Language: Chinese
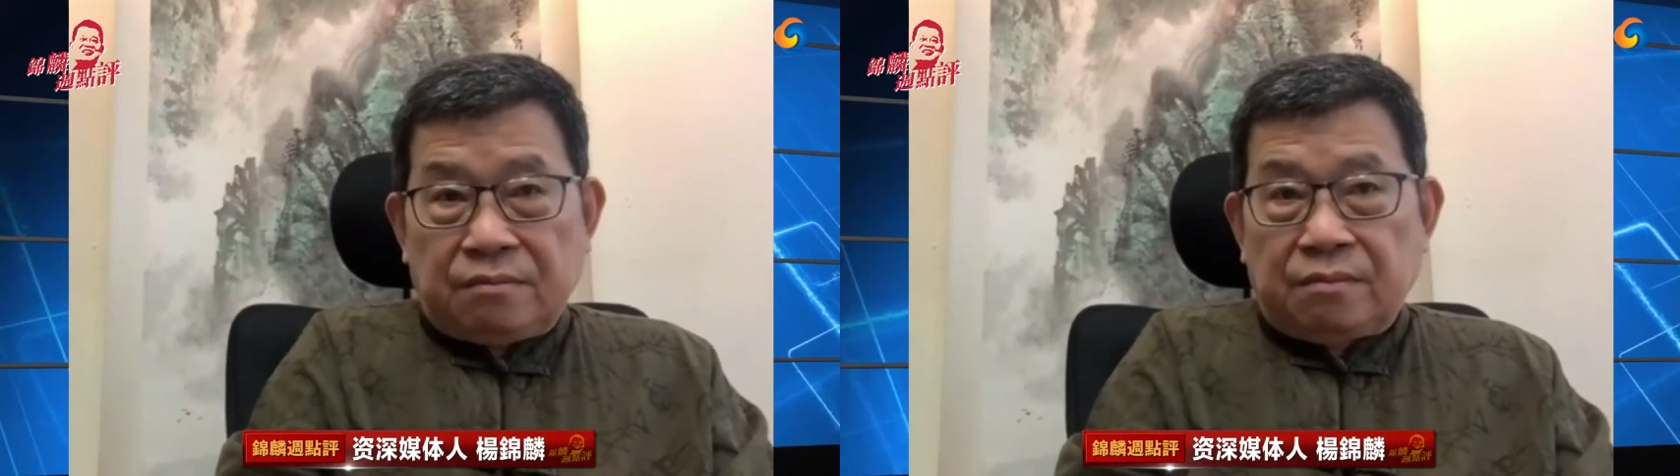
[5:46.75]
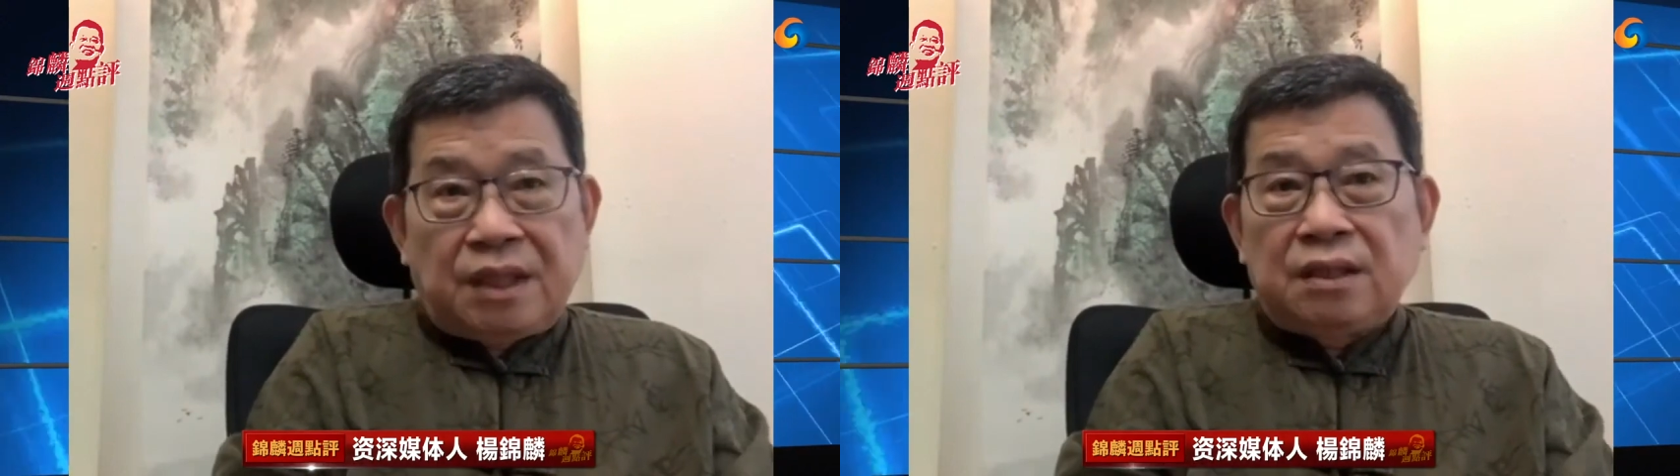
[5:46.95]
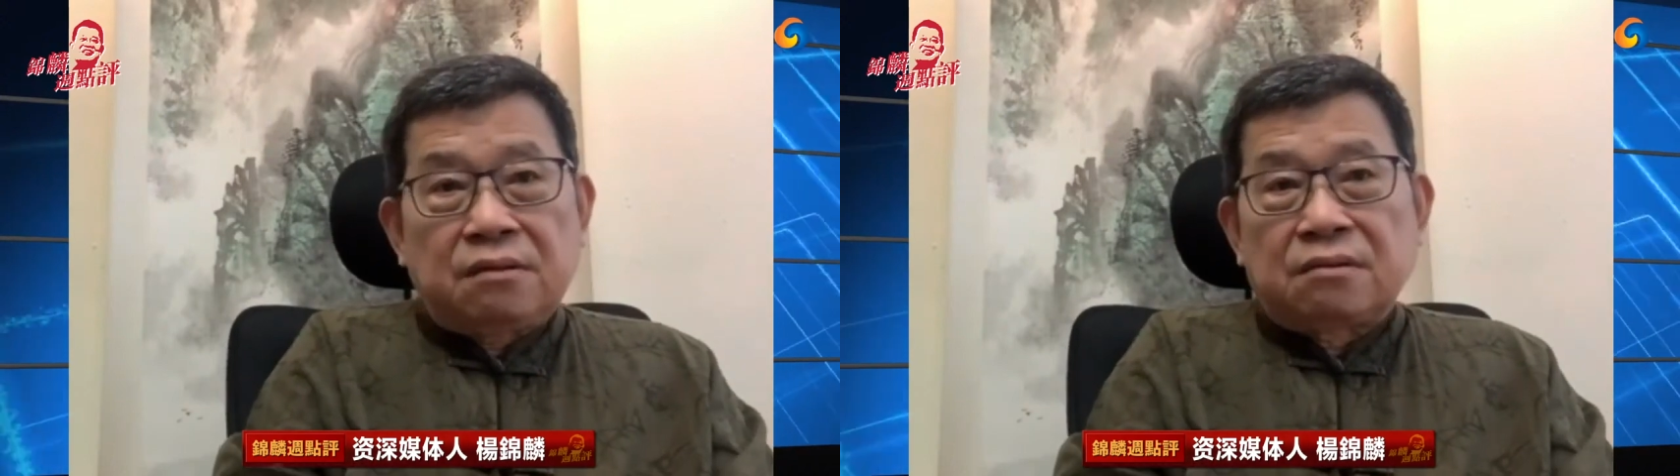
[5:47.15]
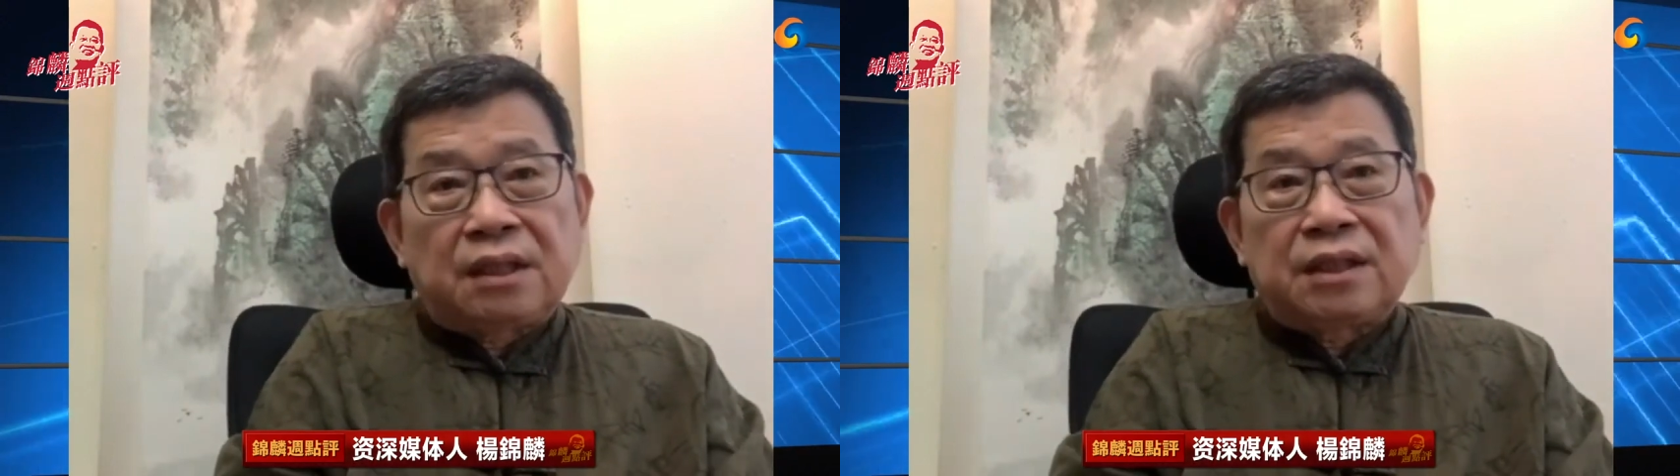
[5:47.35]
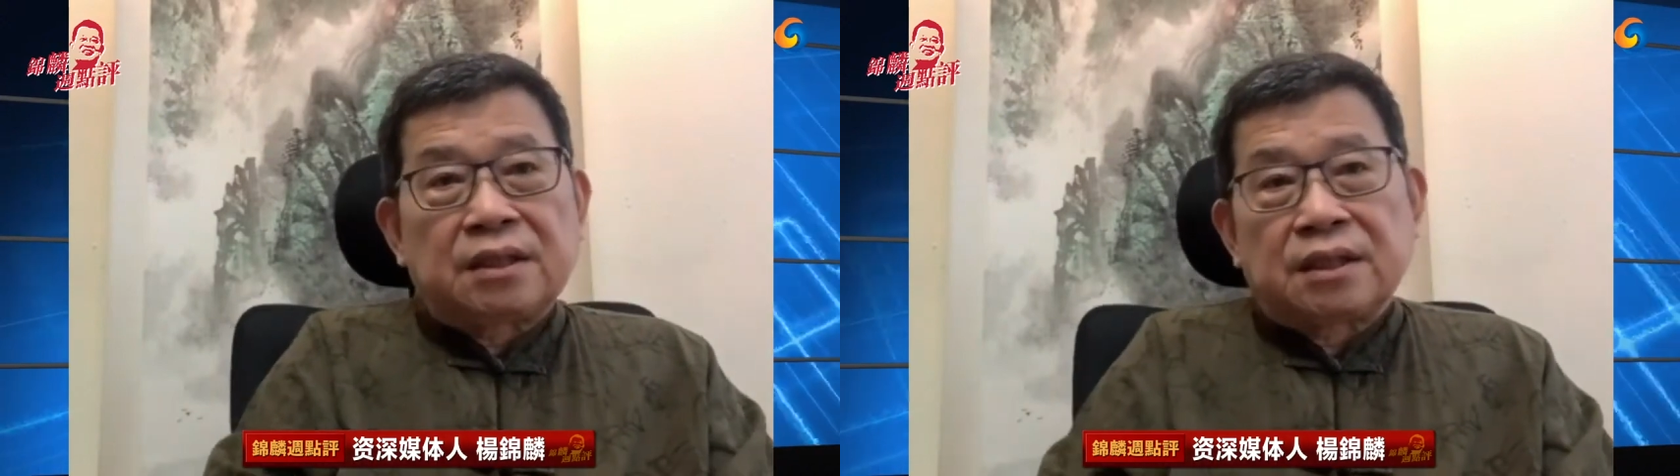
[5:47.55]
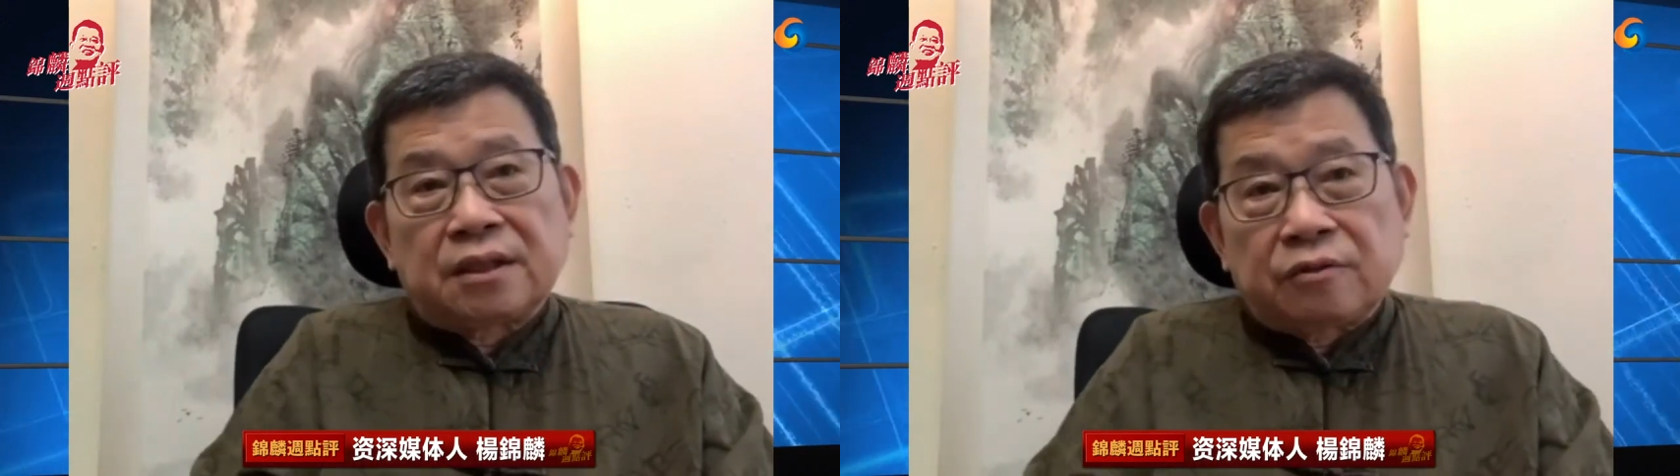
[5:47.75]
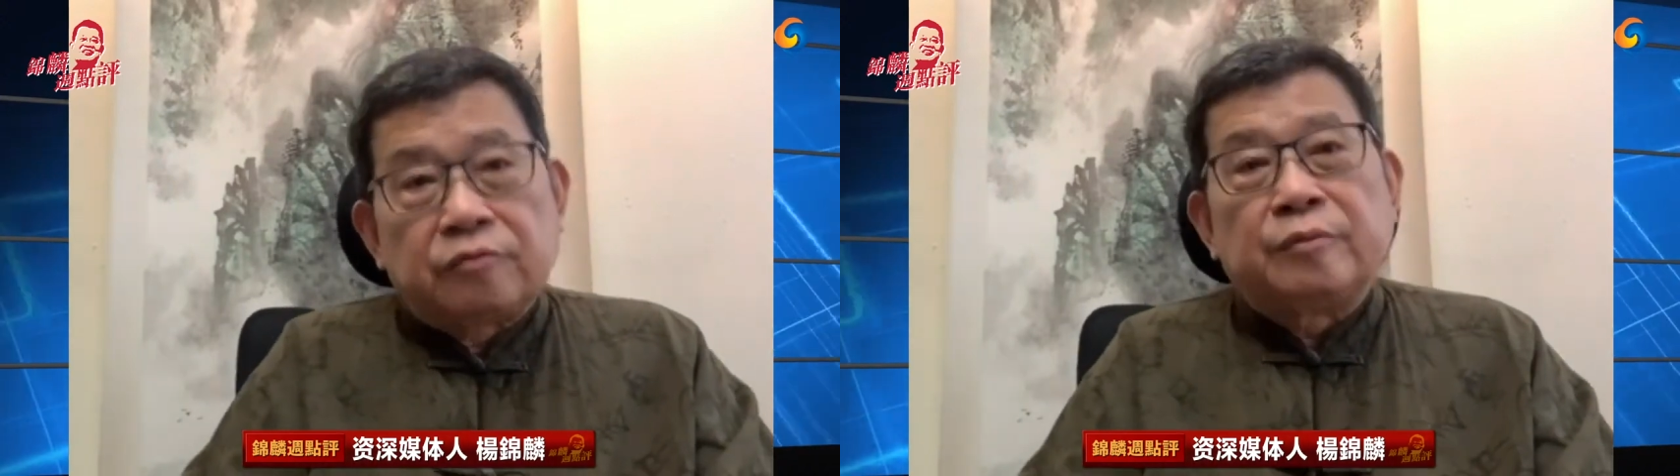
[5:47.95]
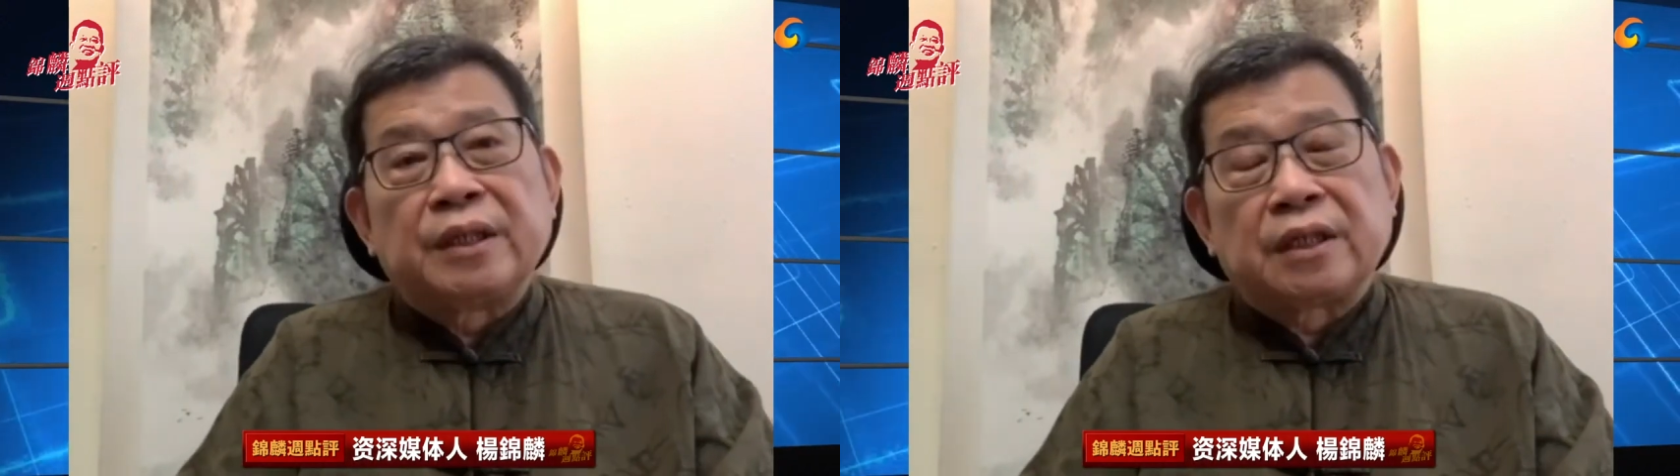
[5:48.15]
没有任何
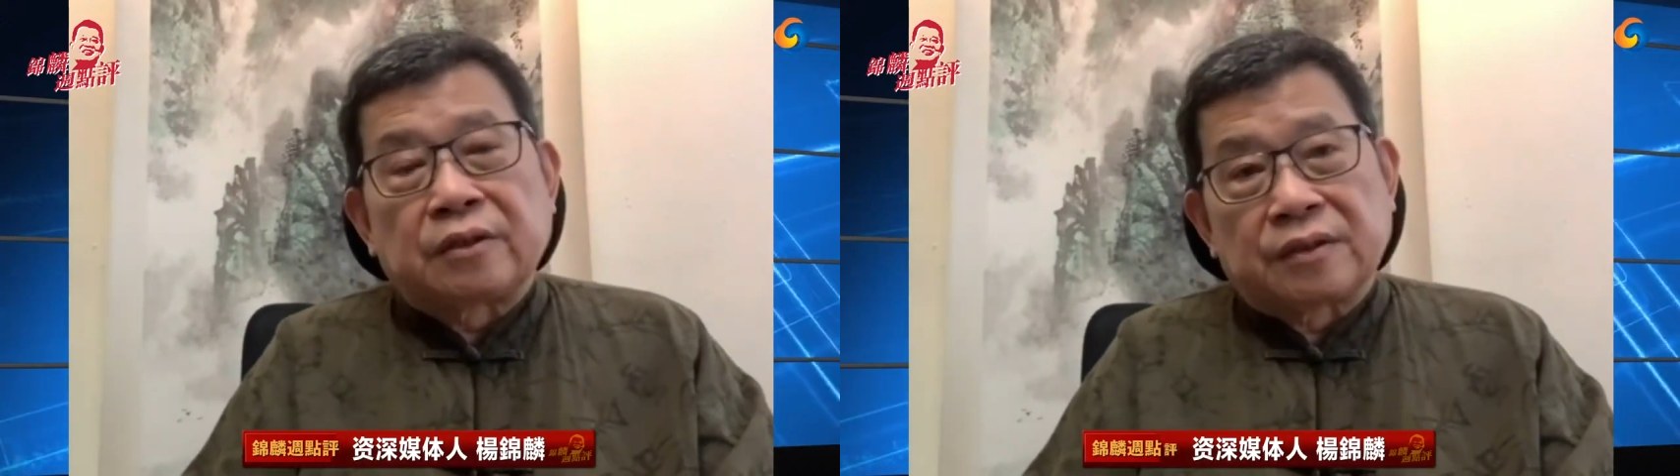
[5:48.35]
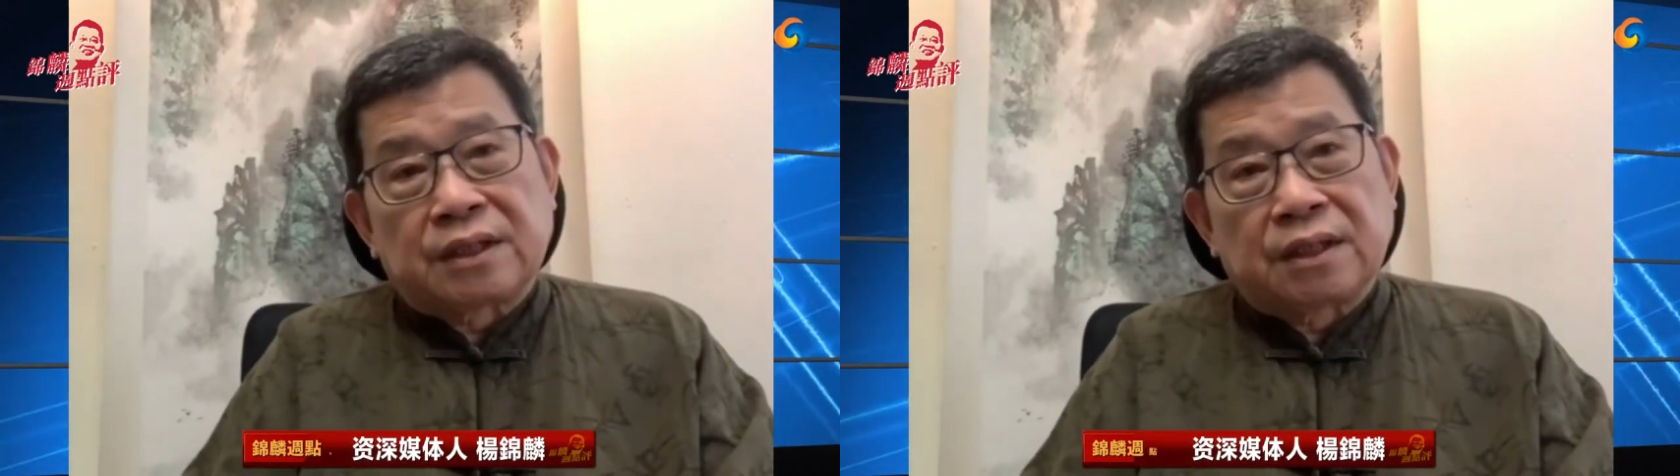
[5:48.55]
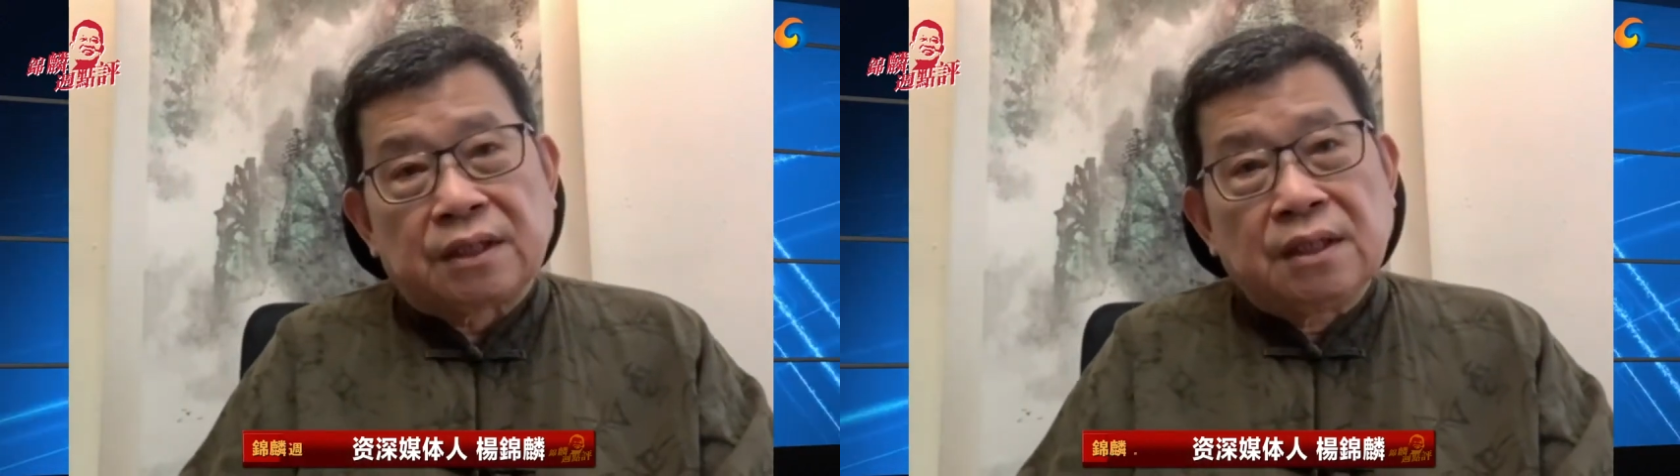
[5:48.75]
负面的东西。